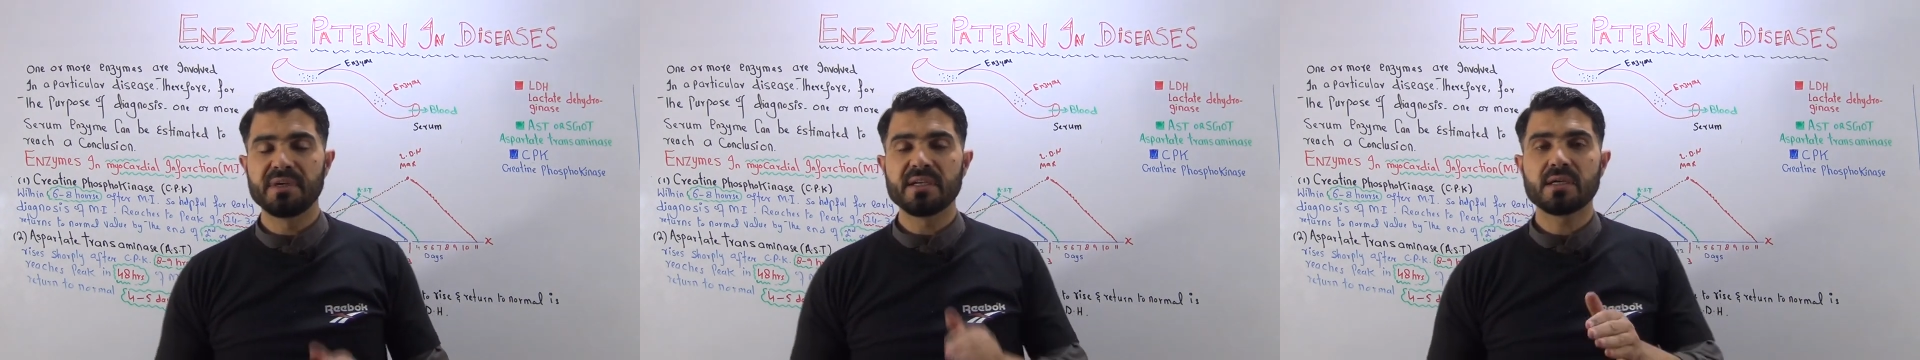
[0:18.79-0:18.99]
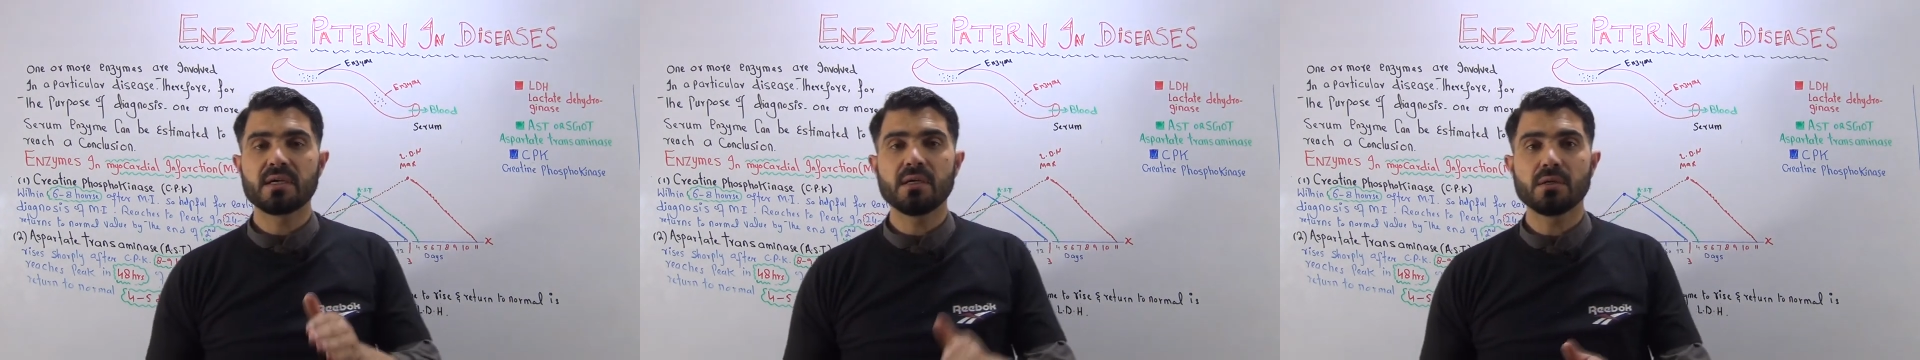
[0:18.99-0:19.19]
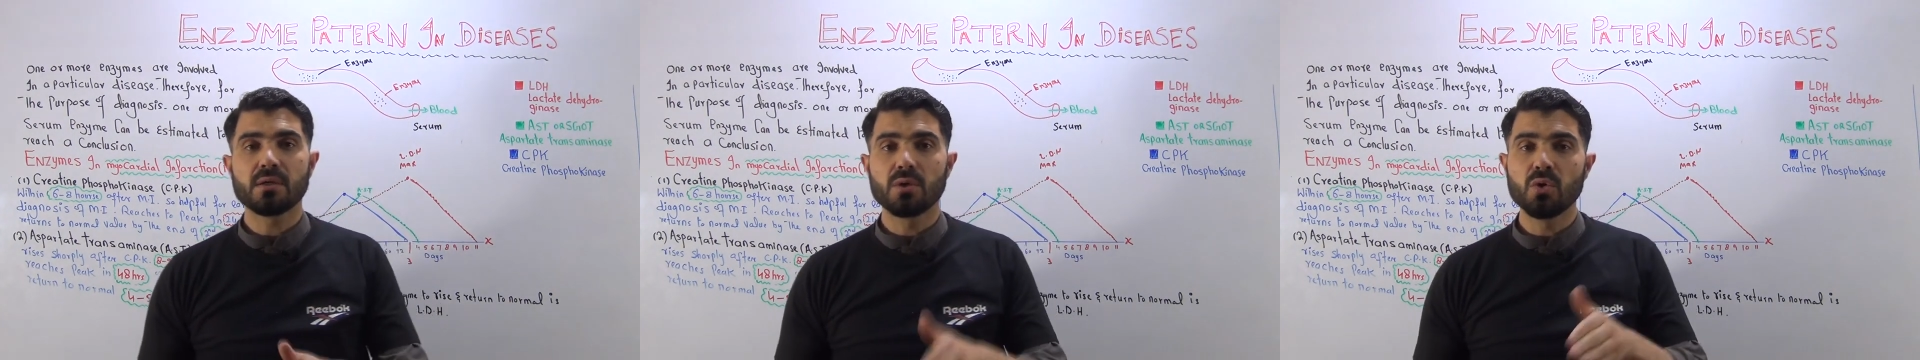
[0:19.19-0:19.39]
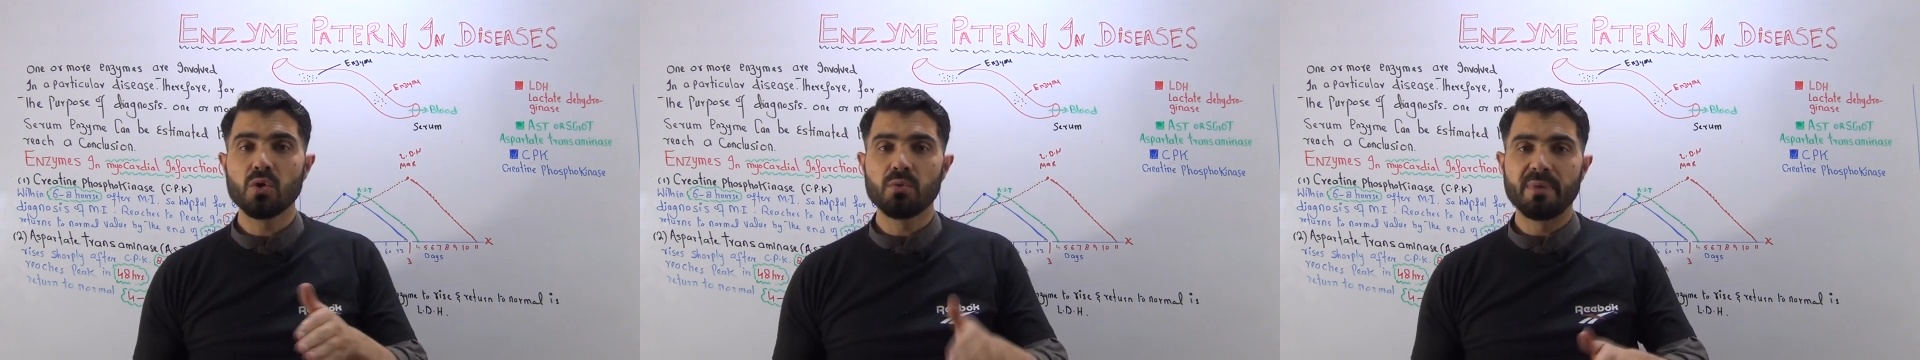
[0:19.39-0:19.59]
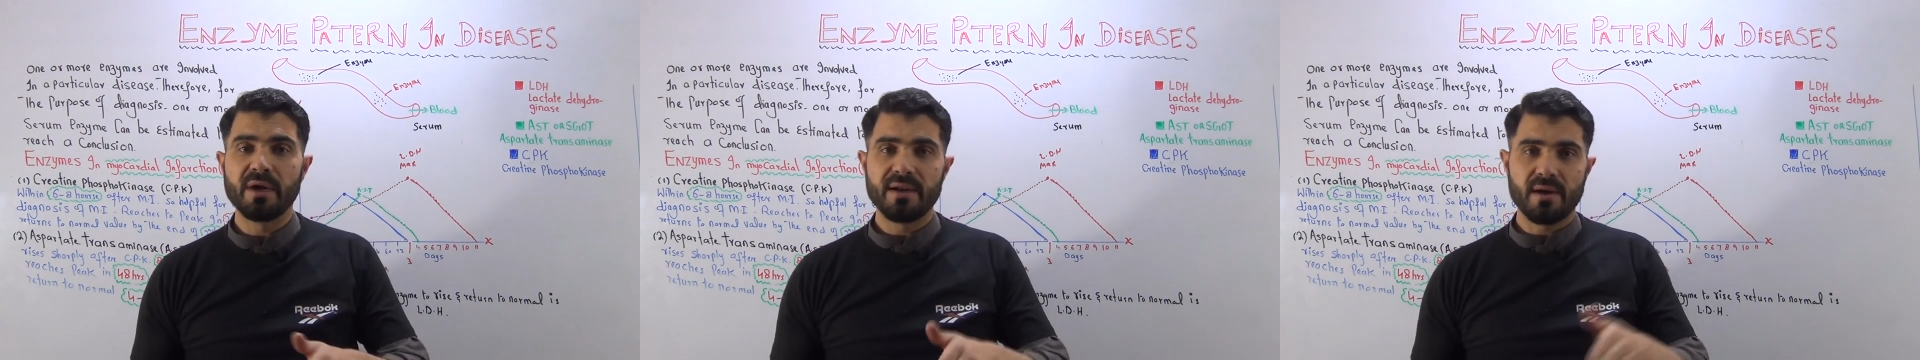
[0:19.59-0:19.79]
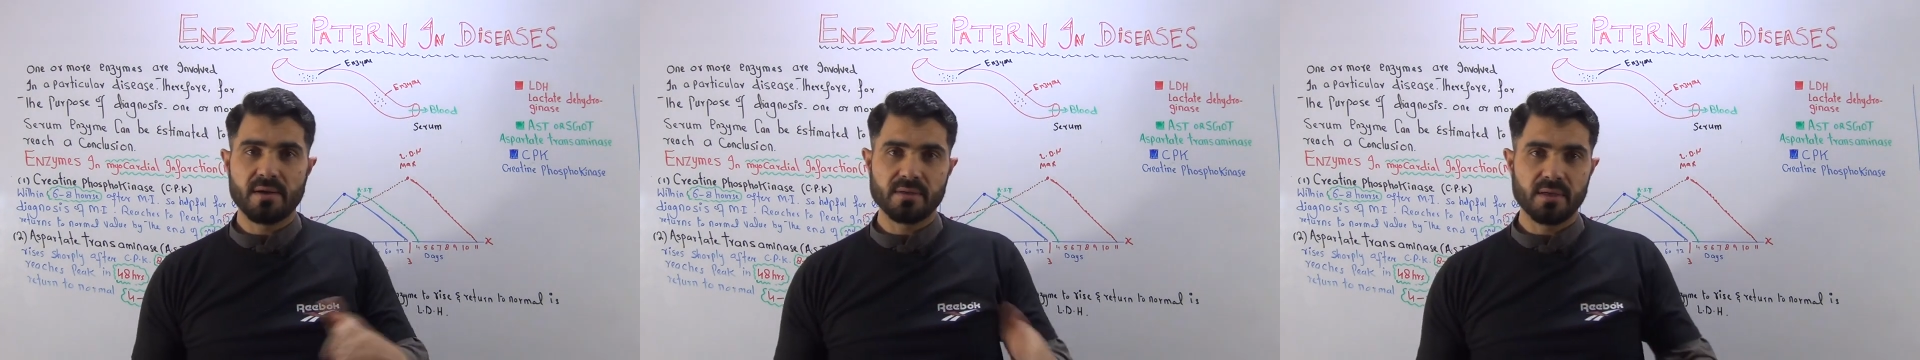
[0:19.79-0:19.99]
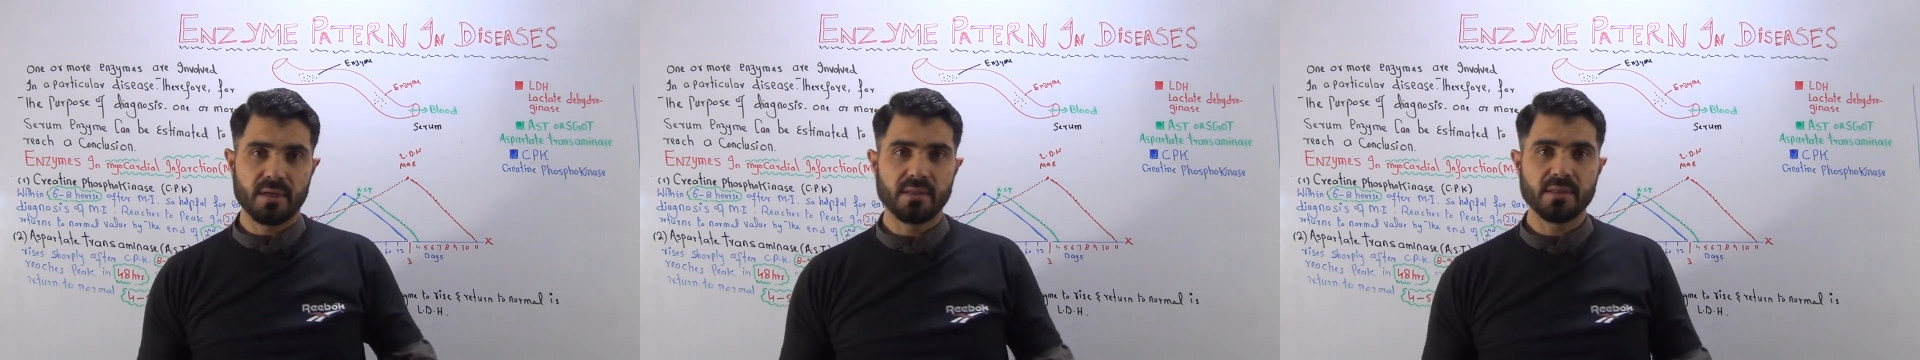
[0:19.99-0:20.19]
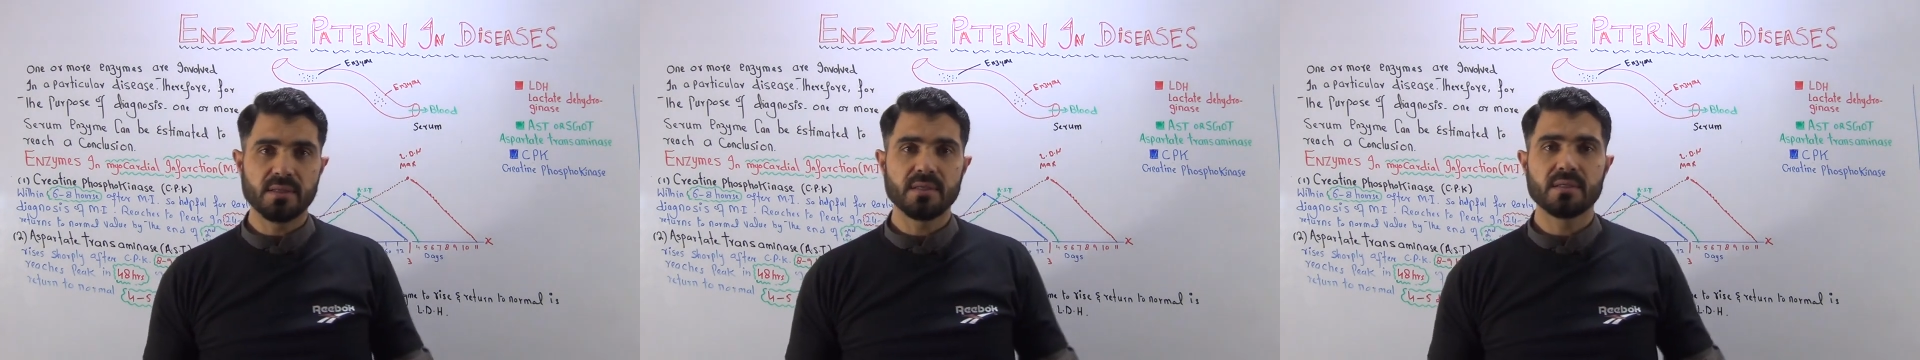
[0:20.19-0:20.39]
मेडिकल ग्लो बाय डॉक्टर
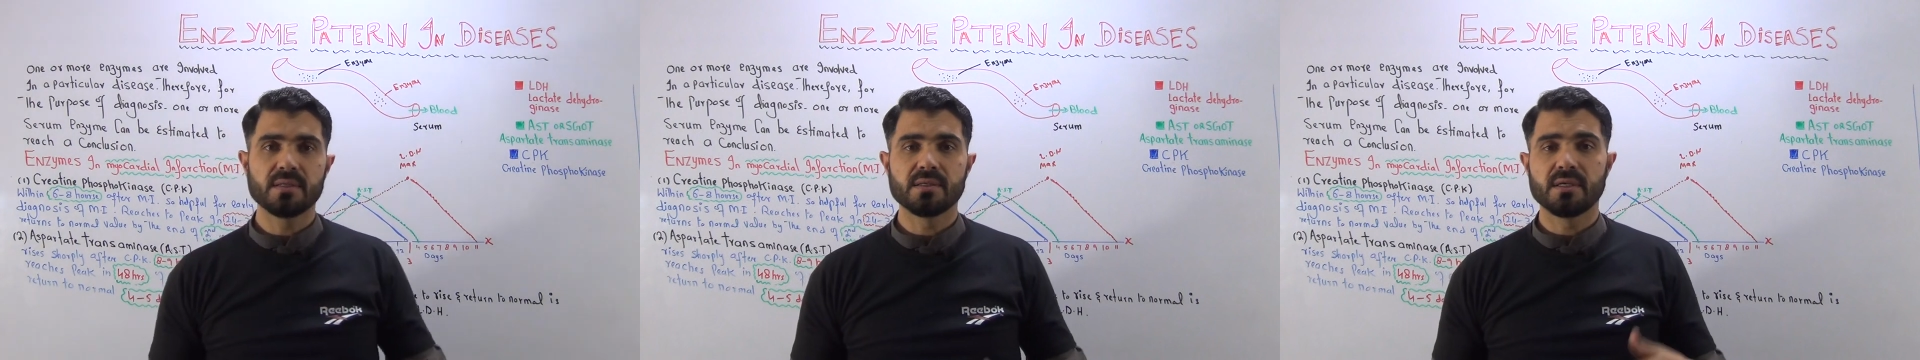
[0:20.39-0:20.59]
हदी